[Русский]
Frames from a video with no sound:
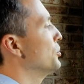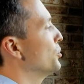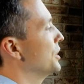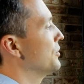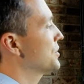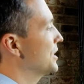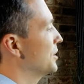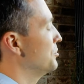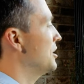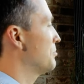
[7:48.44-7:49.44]
многие в
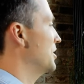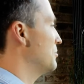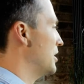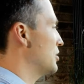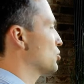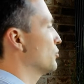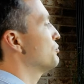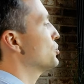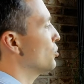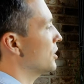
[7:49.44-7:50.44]
целом не понимают, что
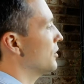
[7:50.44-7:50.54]
все